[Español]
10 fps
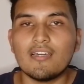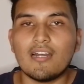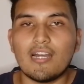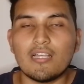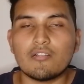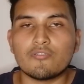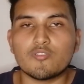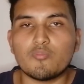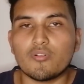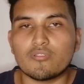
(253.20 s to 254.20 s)
hay
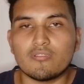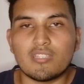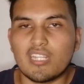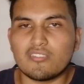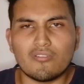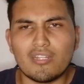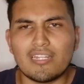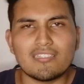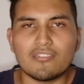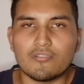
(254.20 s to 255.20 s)
algunos por 3
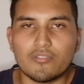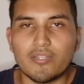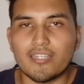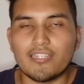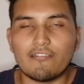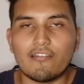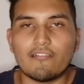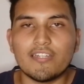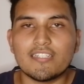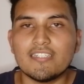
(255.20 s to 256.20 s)
dólares inclusive que llegó a
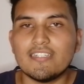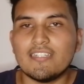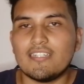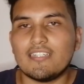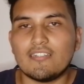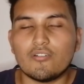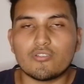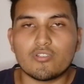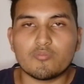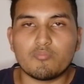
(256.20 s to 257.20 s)
haber, eh,
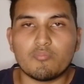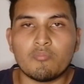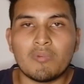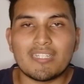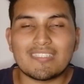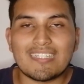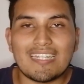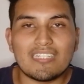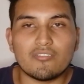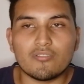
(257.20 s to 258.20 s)
otros más
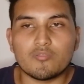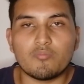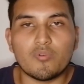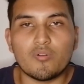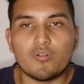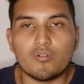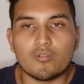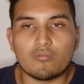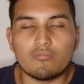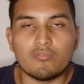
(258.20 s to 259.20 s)
caritos
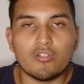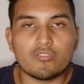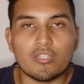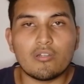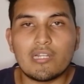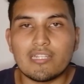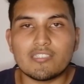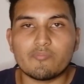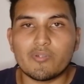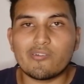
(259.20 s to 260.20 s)
por 12
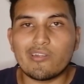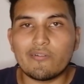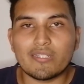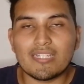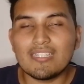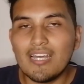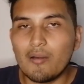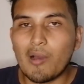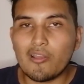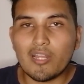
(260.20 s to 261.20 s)
dólares, pero la verdad
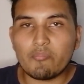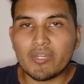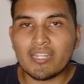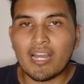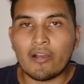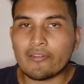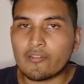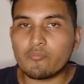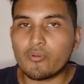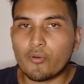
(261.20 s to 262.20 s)
valió la pena ahorrar
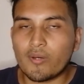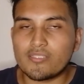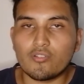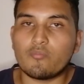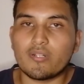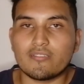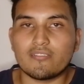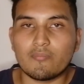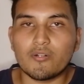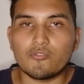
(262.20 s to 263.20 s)
un poco más y comprarse
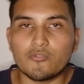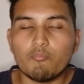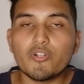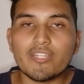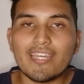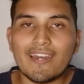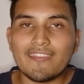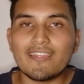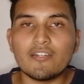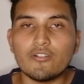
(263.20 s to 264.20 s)
este mouse, porque a
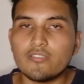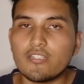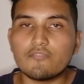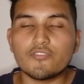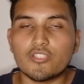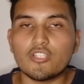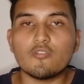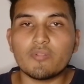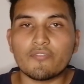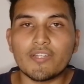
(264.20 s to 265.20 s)
día de hoy sigue funcionando
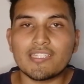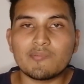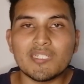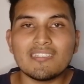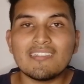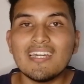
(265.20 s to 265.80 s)
perfectamente